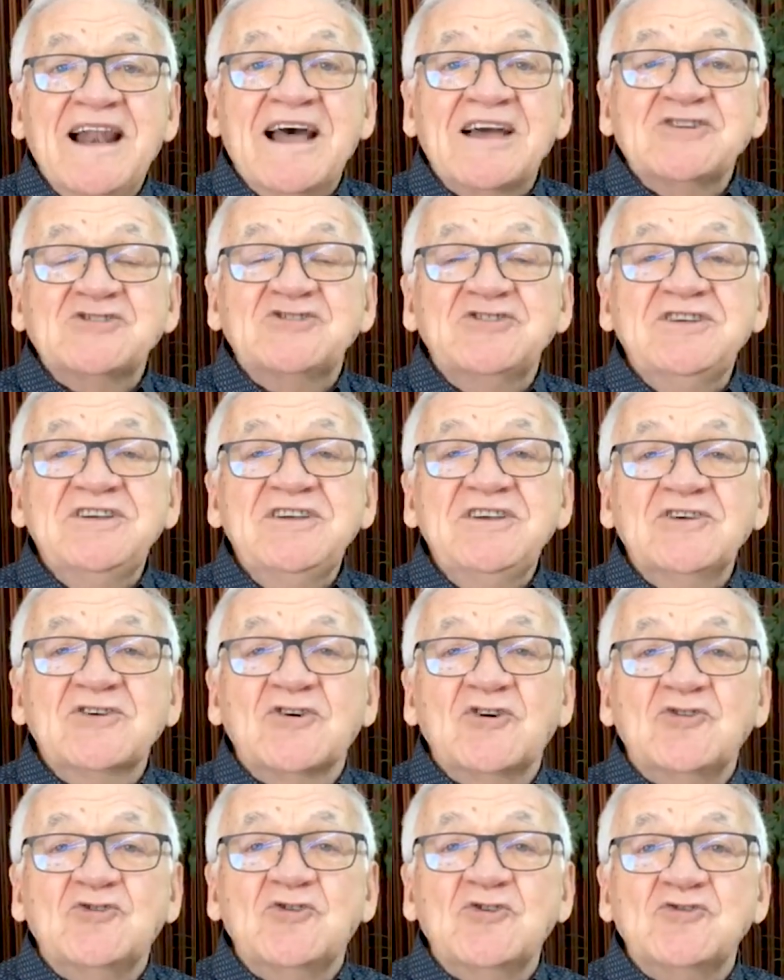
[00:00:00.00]

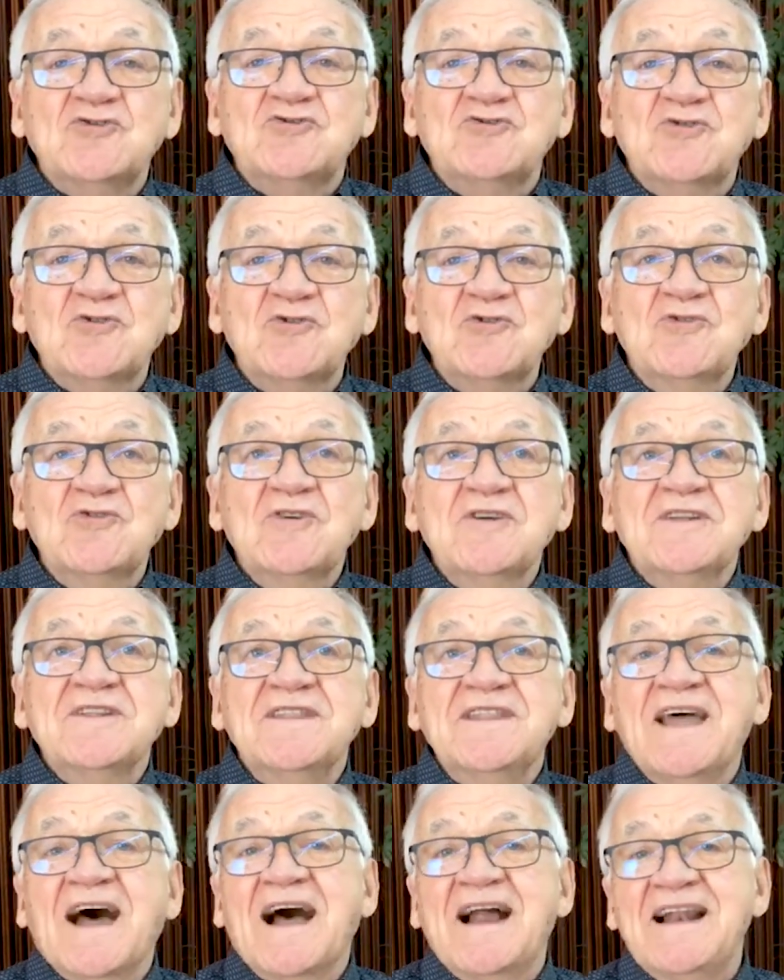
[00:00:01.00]
l'agir de Dieu
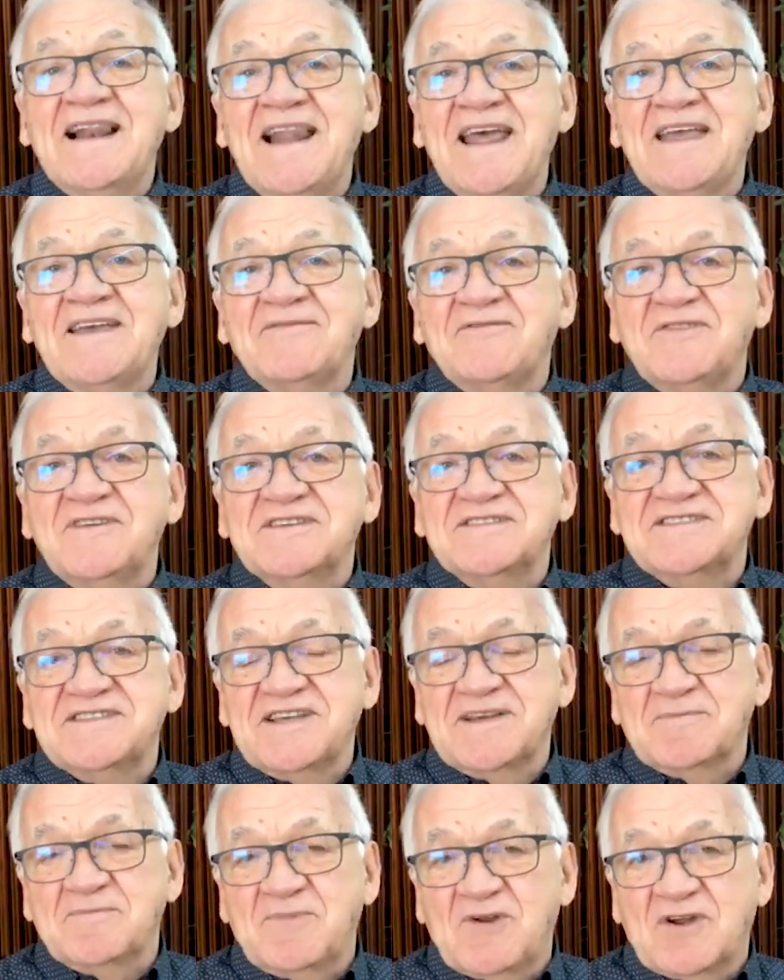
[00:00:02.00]
dans
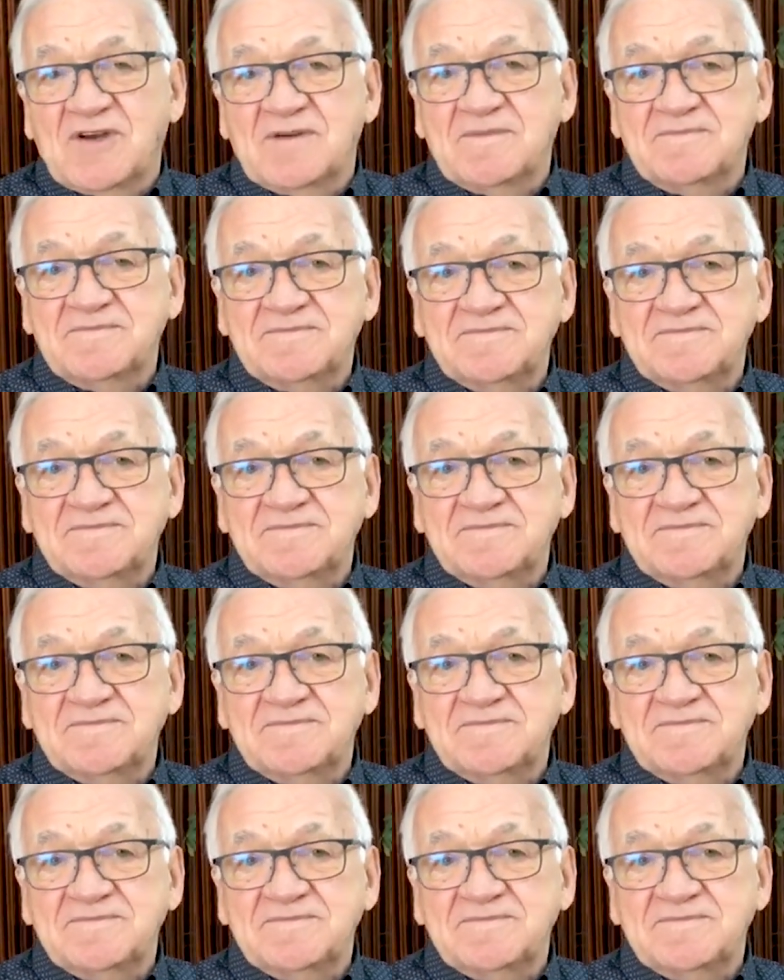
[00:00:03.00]
l'invisible.